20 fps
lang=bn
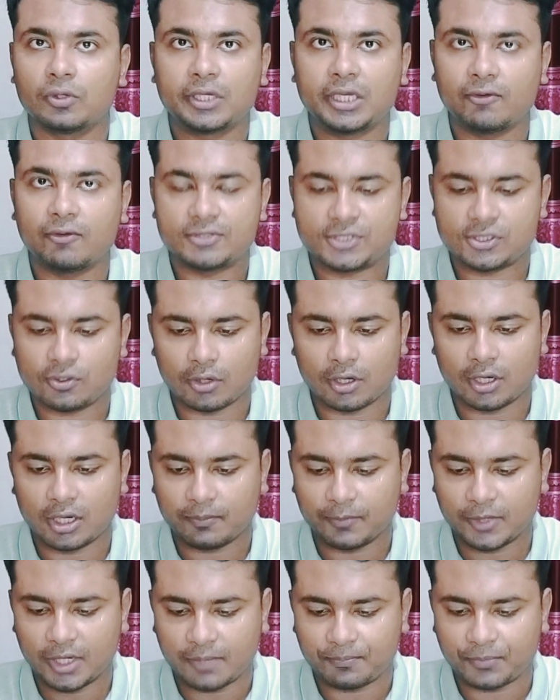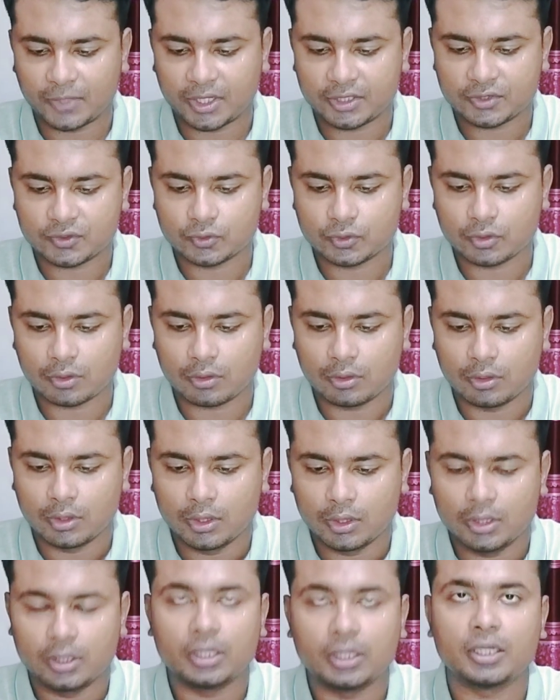কোনো কেওয়াইসি করা লাগবে না আপনাকে শুধু
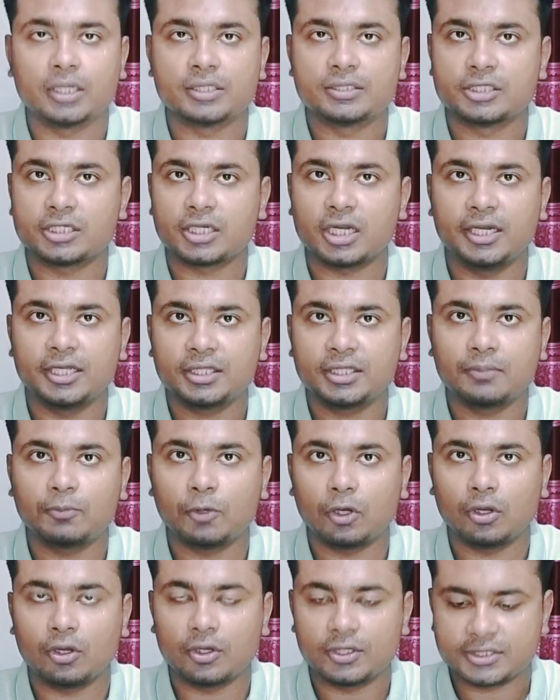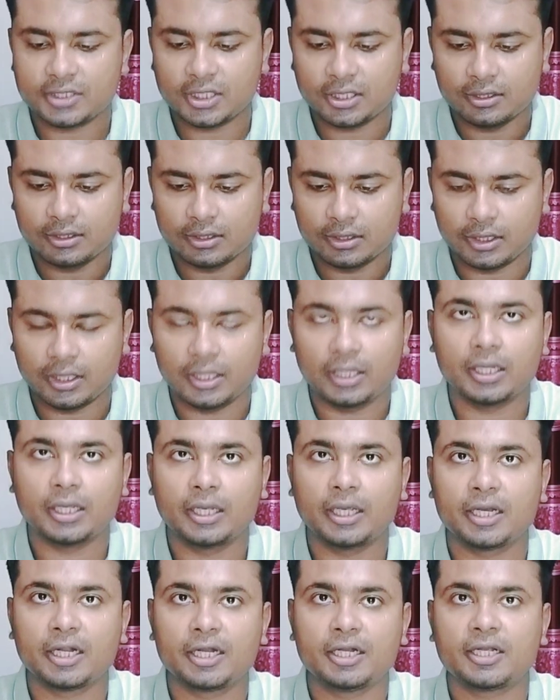যেটা লিখতে বলা হয়েছে
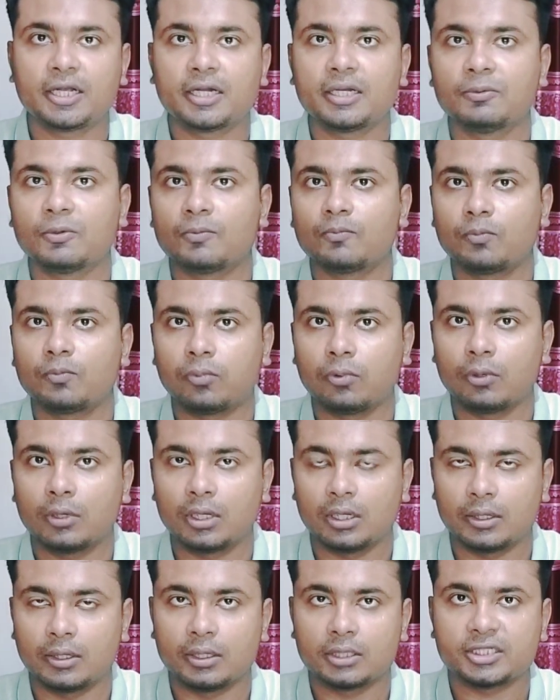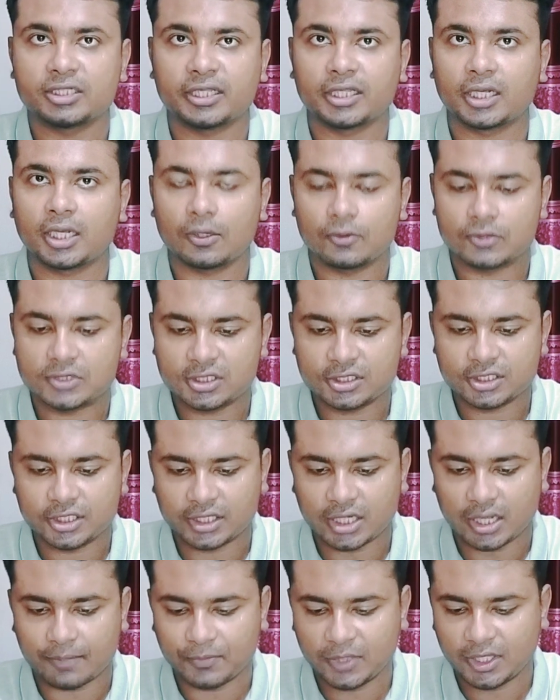এনআইডি কার্ড এবং সাদা কাগজে
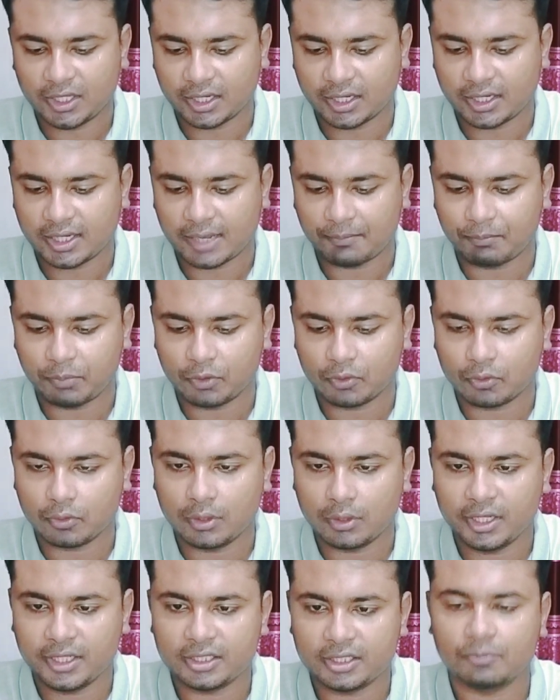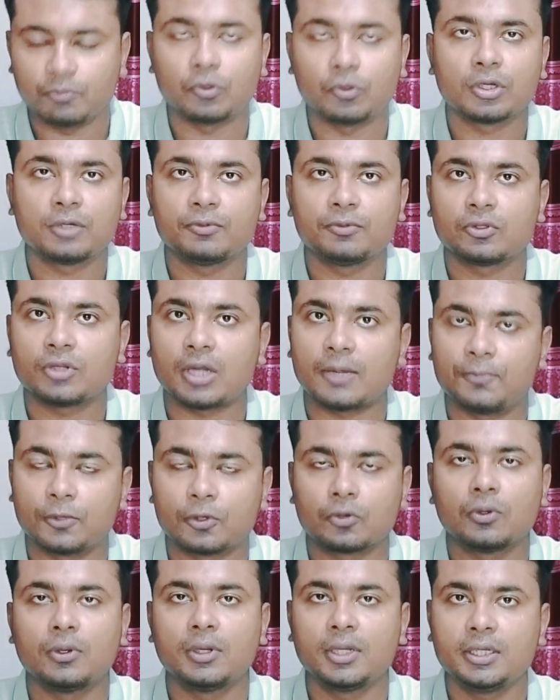সেটা আপনি এখানে আপলোড করলে এদের বোটের ভেতরে
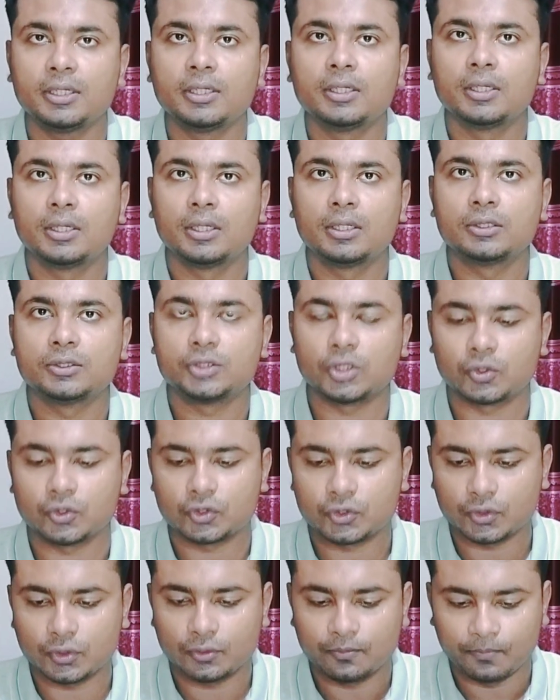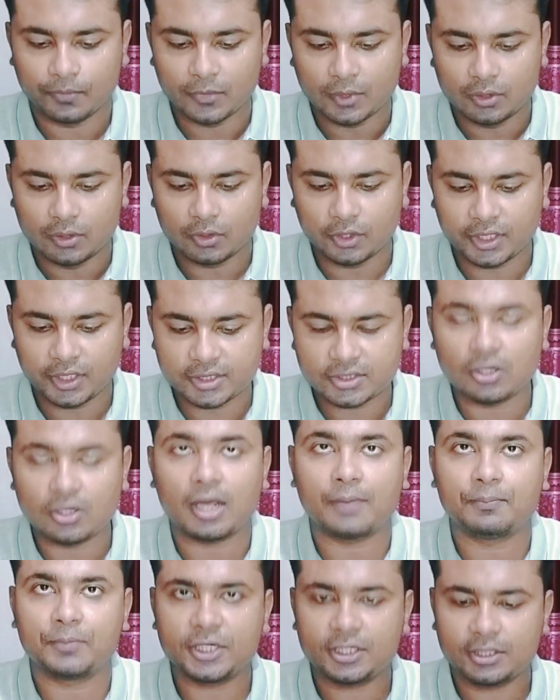আপলোড করলে যথেষ্ট তো এটা
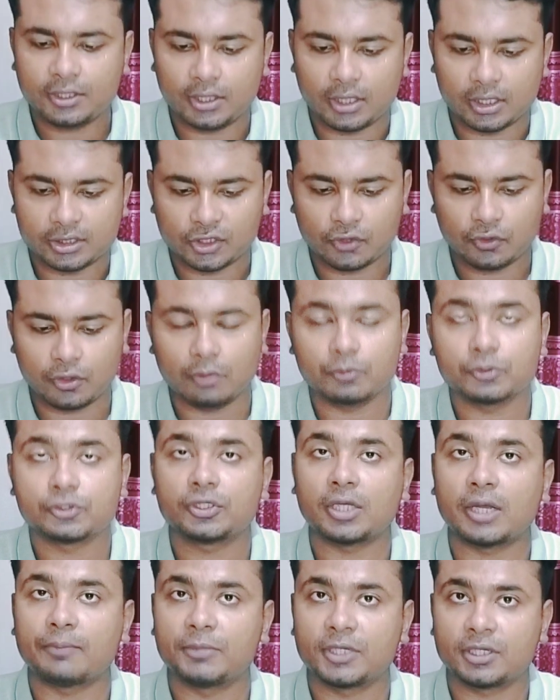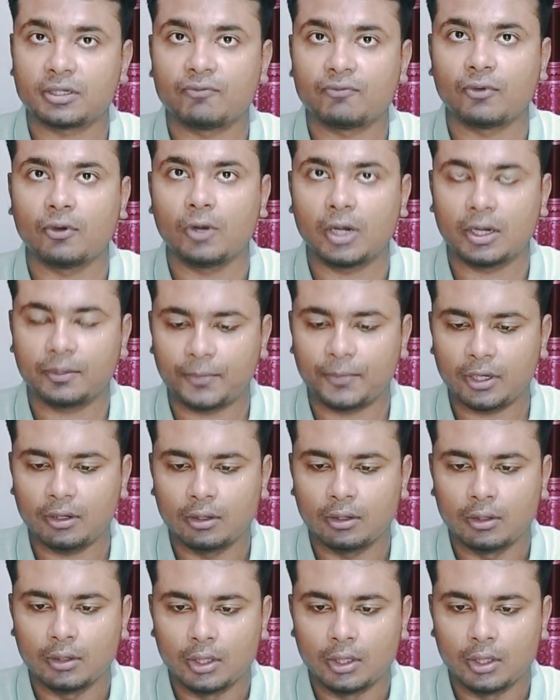ছিল আপডেট আশা করি অবশ্যই আপডেটটা ফলো রাখবেন